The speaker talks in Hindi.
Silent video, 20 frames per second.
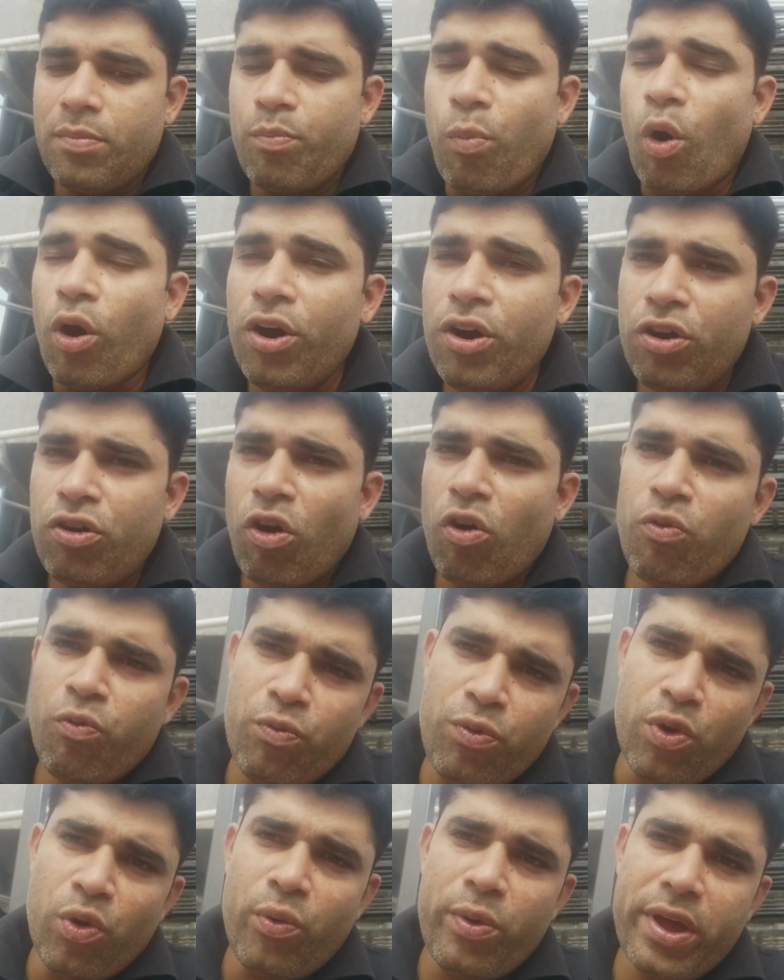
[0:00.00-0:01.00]
पॉइंट
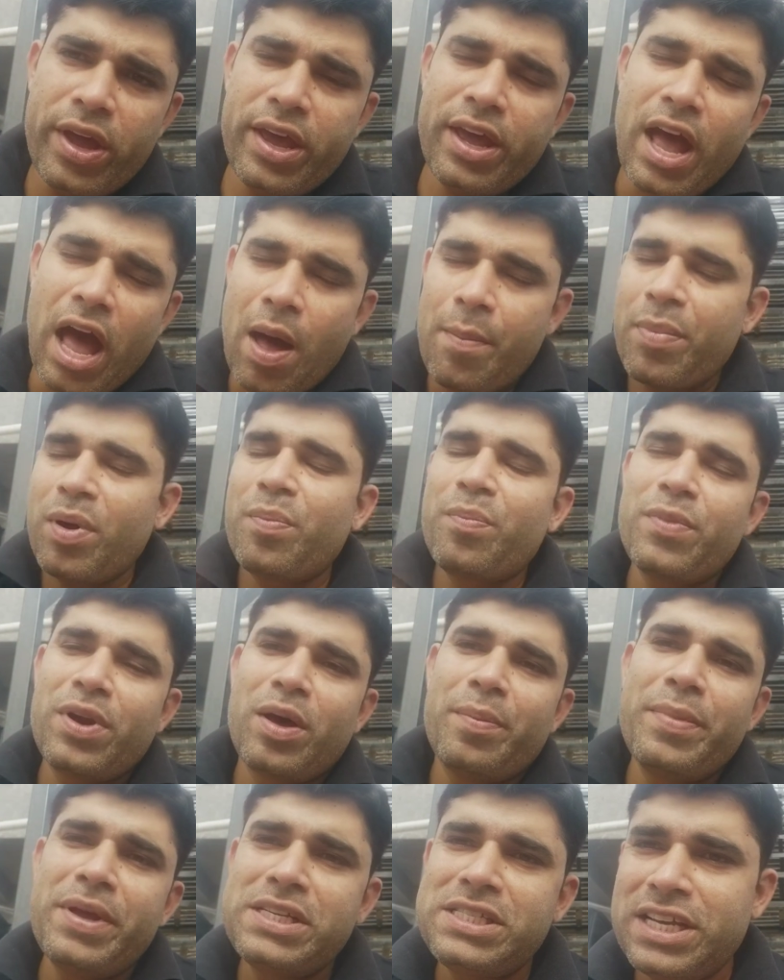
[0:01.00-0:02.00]
ऑफ व्यू है आप
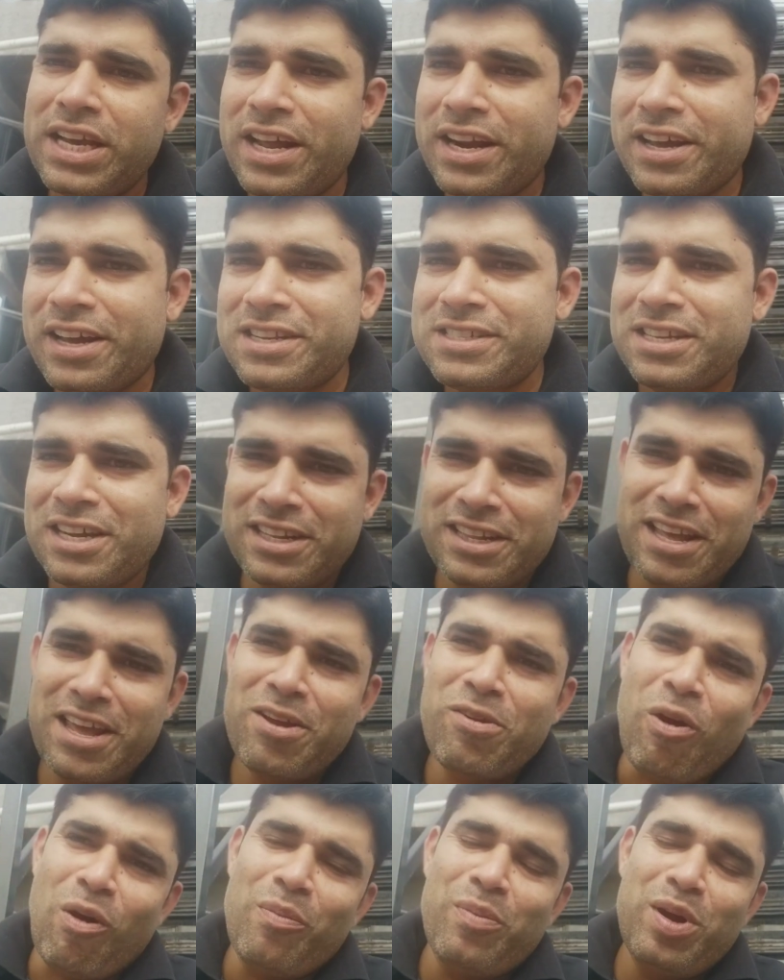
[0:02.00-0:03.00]
अपना भी शेयर कर सकते
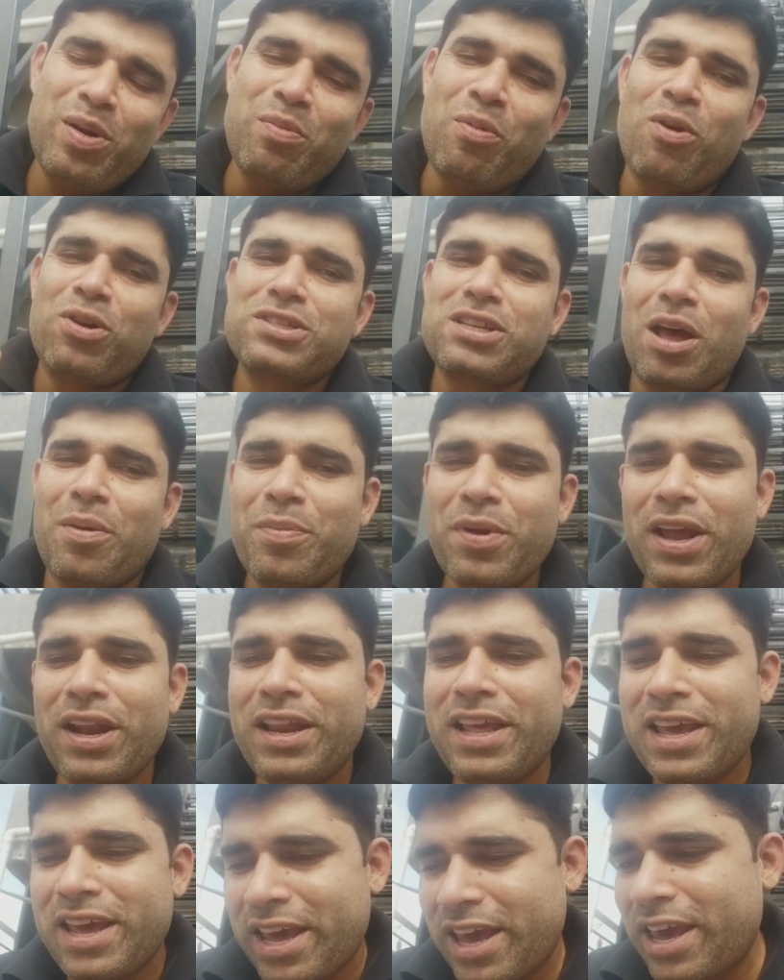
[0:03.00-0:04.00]
हैं कमेंट बॉक्स आपके
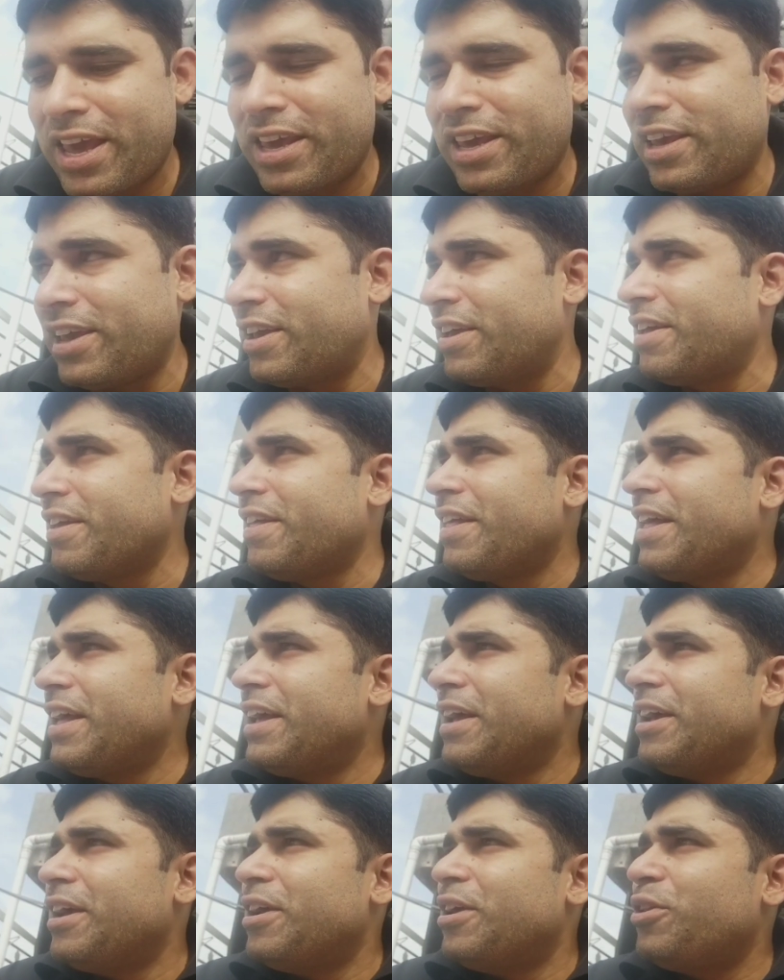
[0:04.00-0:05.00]
लिए है ही
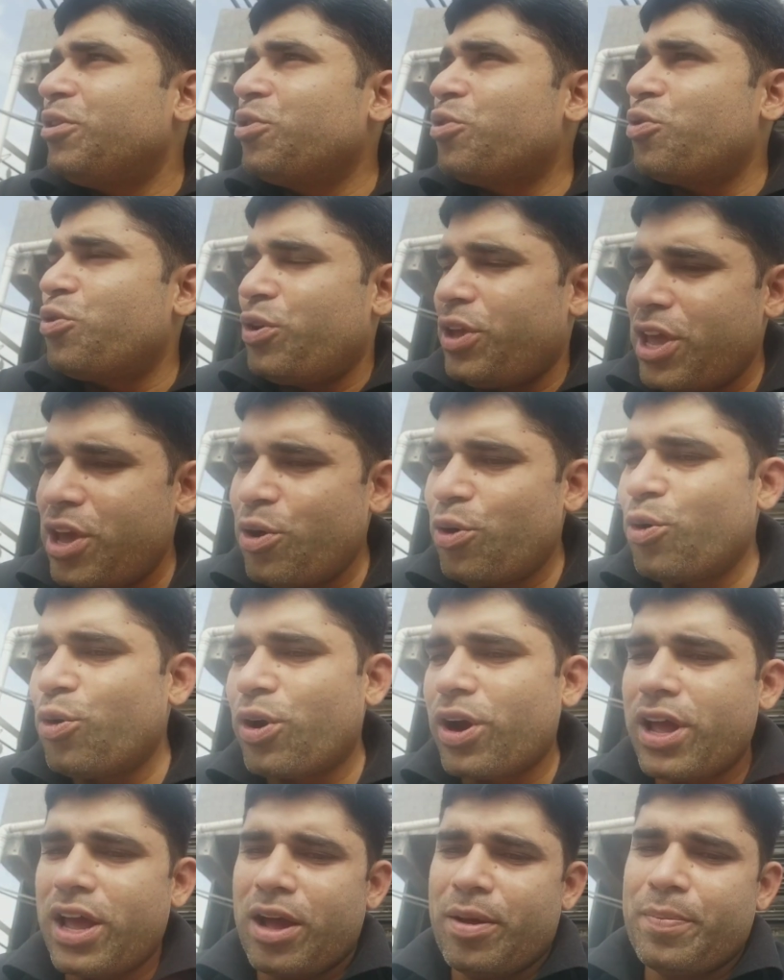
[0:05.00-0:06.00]
तो ये हो
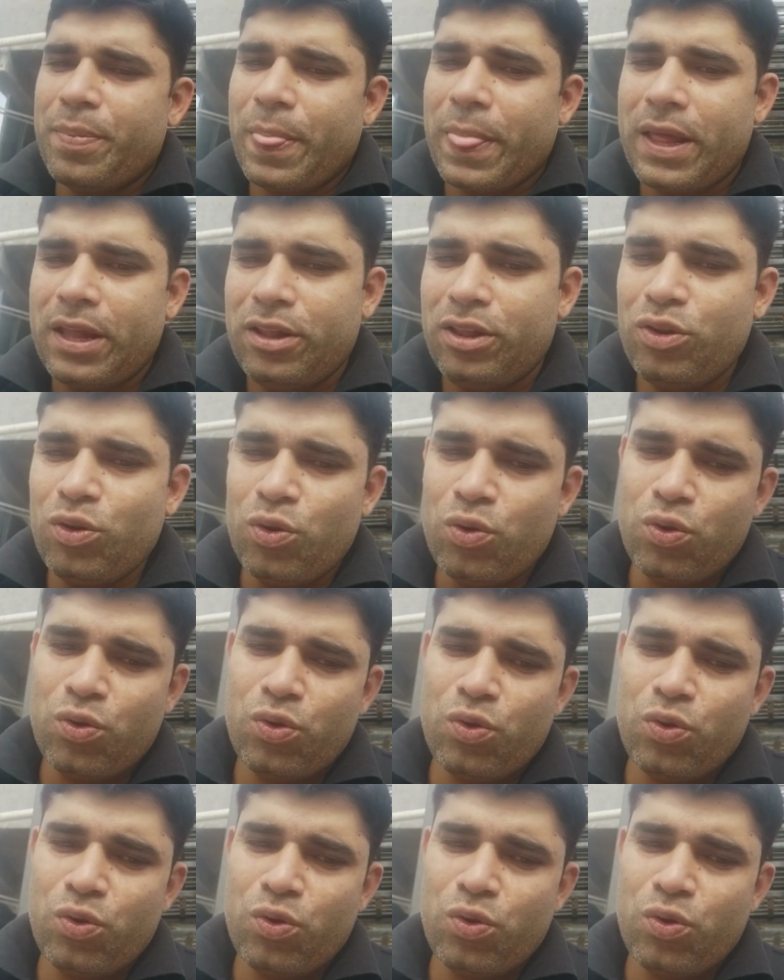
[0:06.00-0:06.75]
गया तो